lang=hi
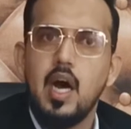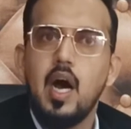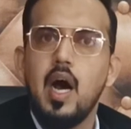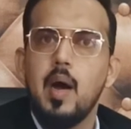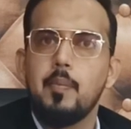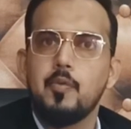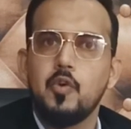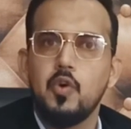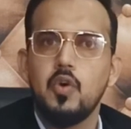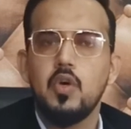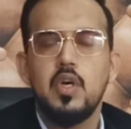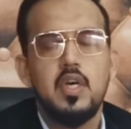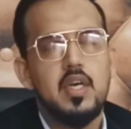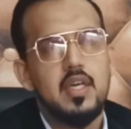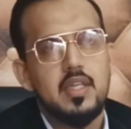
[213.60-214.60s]
आपको
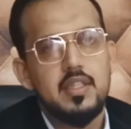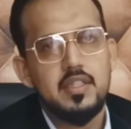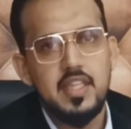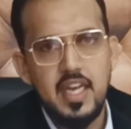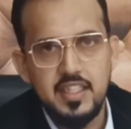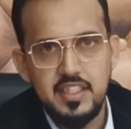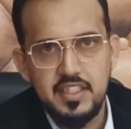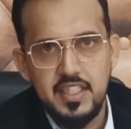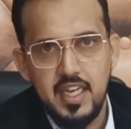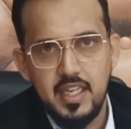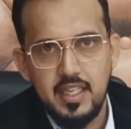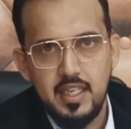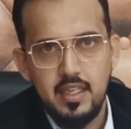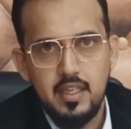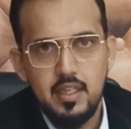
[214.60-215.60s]
दे दी
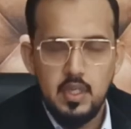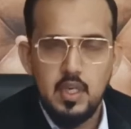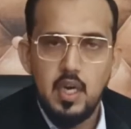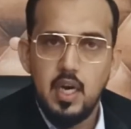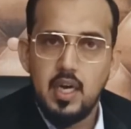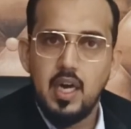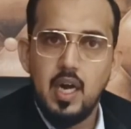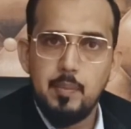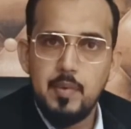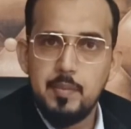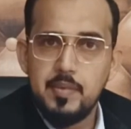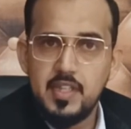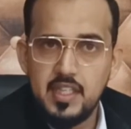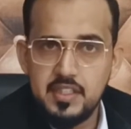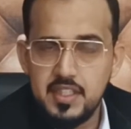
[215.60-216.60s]
जाएगी अगर आपने
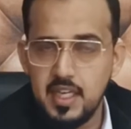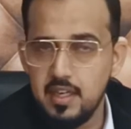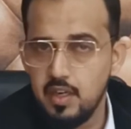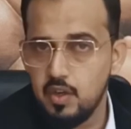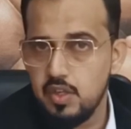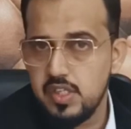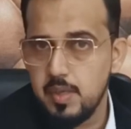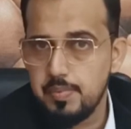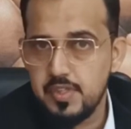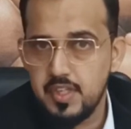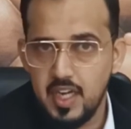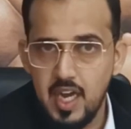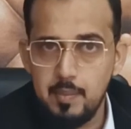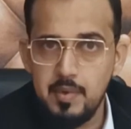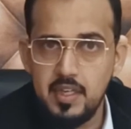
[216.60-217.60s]
अभी तक चैनल को
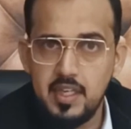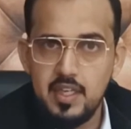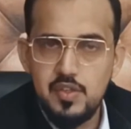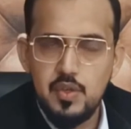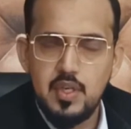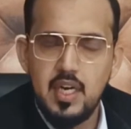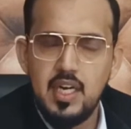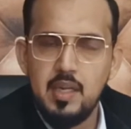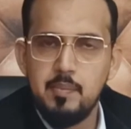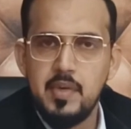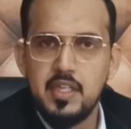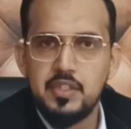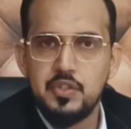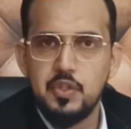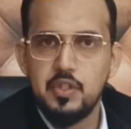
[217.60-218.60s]
सब्सक्राइब नहीं किया तो काइंडली
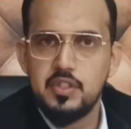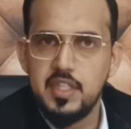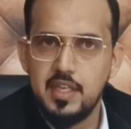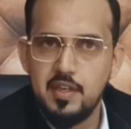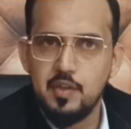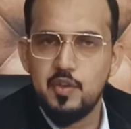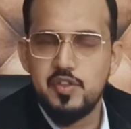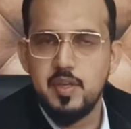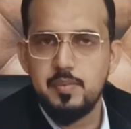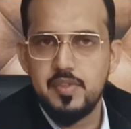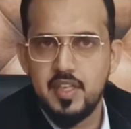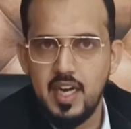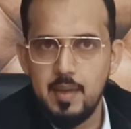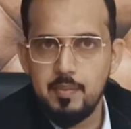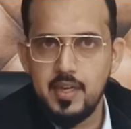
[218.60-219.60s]
मेक श्योर चैनल को
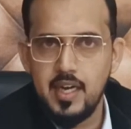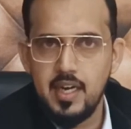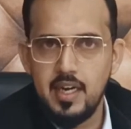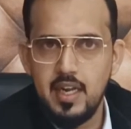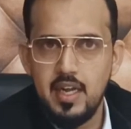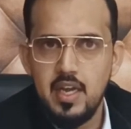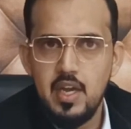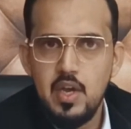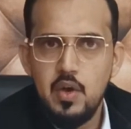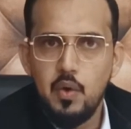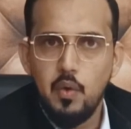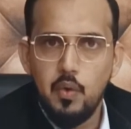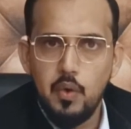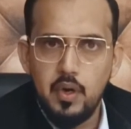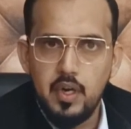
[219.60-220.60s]
सब्सक्राइब कर लें
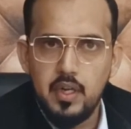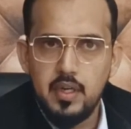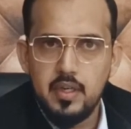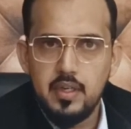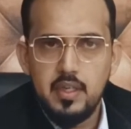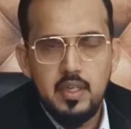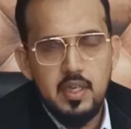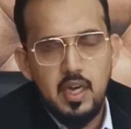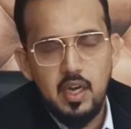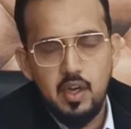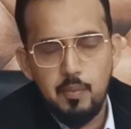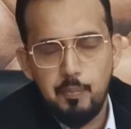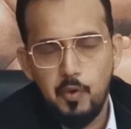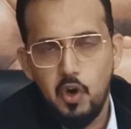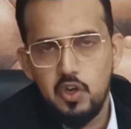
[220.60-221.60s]
और
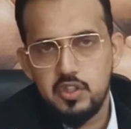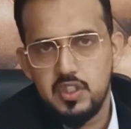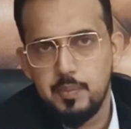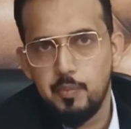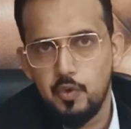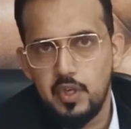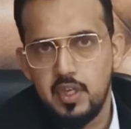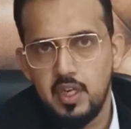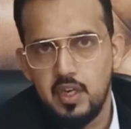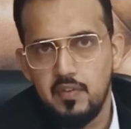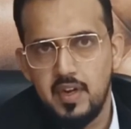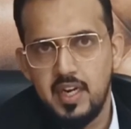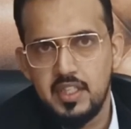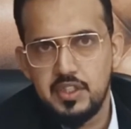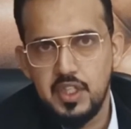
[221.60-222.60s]
अगर प्लॉट्स की बुकिंग
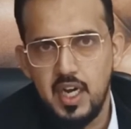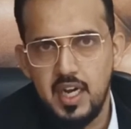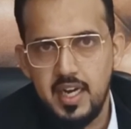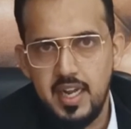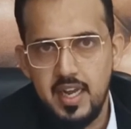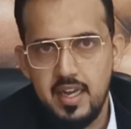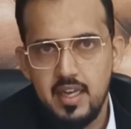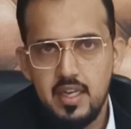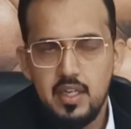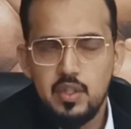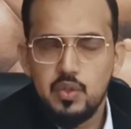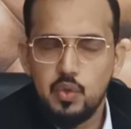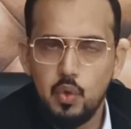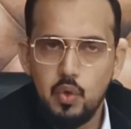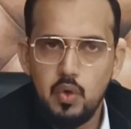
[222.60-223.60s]
करवाना चाह रहे
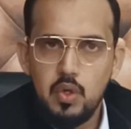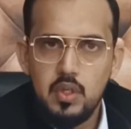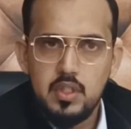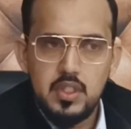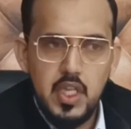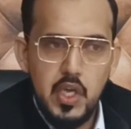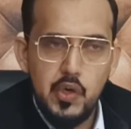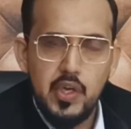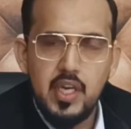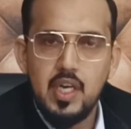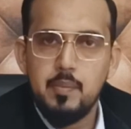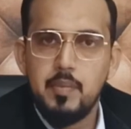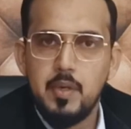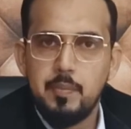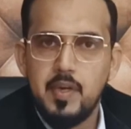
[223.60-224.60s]
हैं तो दिए गए
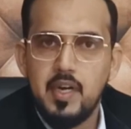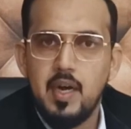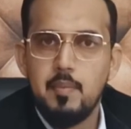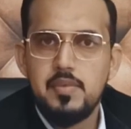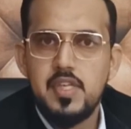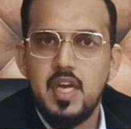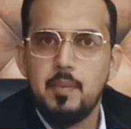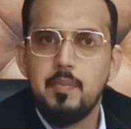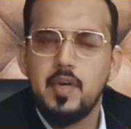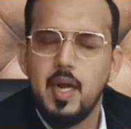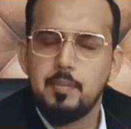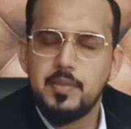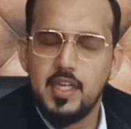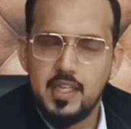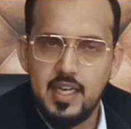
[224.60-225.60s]
नंबर पर हमसे आप
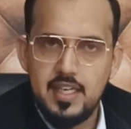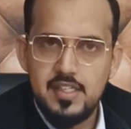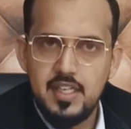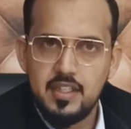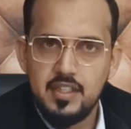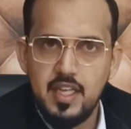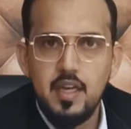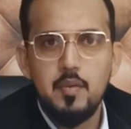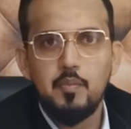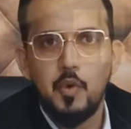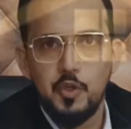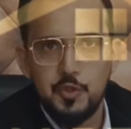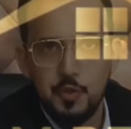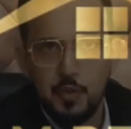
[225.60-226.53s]
रबता कर सकते हैं बहुत